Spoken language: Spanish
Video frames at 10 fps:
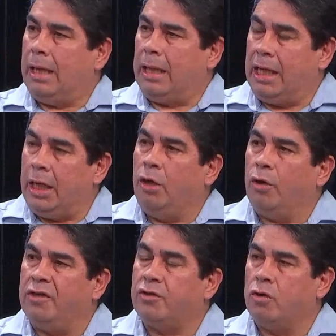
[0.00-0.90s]
y
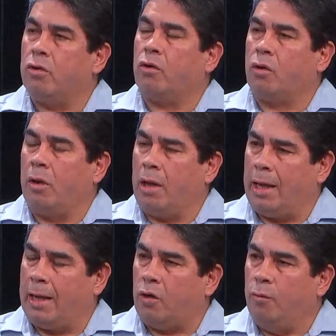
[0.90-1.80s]
lo hizo,
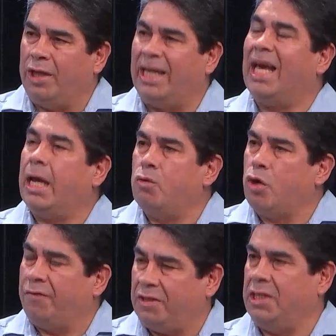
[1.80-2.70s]
eh, como dije, en
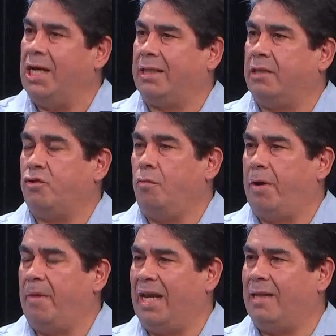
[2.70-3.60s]
una oficina de atención
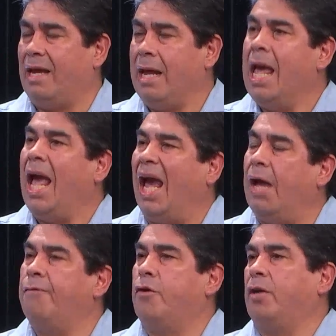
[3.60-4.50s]
permanente
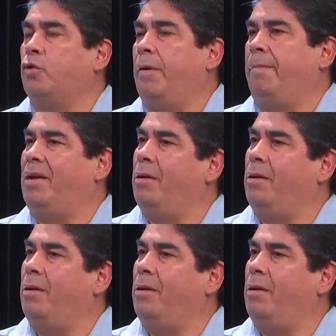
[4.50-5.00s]
en formato papel.